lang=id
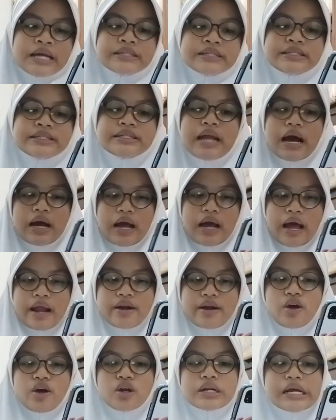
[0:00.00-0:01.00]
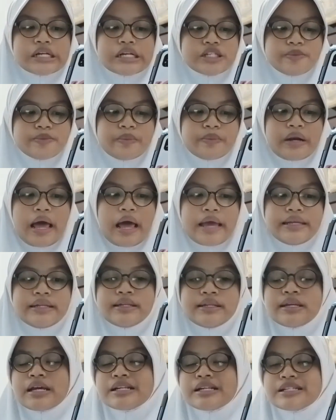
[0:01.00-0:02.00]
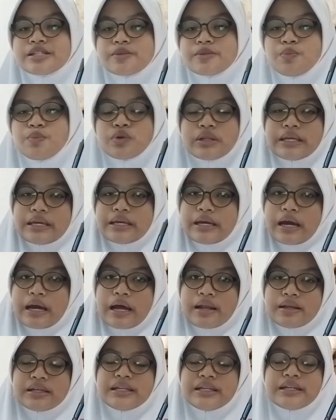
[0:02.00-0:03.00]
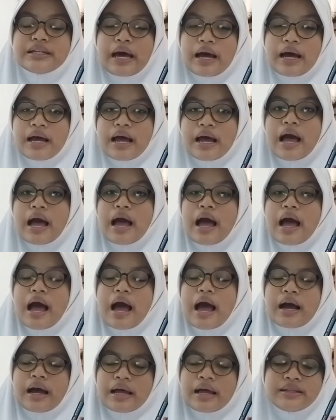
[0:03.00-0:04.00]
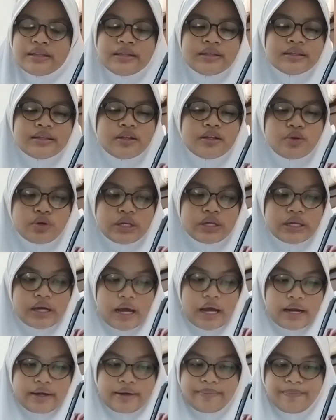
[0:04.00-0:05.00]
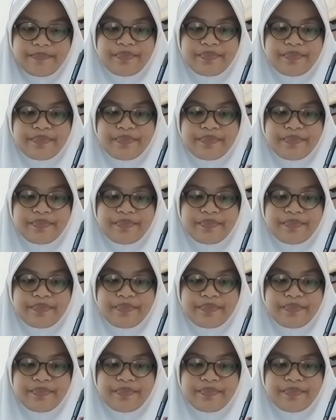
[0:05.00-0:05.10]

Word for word: sedangkan organisme lain yang disebut ika inang akan dirugikan.